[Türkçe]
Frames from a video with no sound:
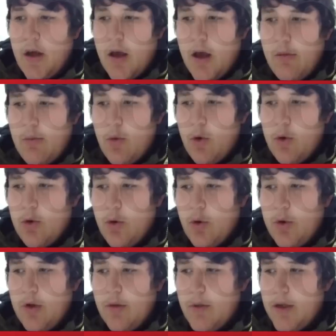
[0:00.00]
hem oyun
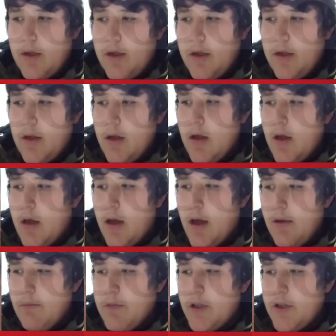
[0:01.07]
oynamaları
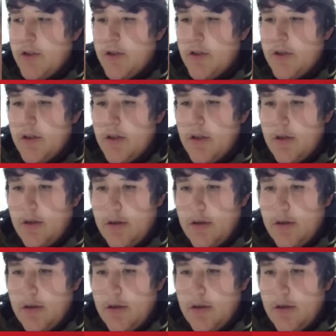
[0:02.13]
hem de şirke,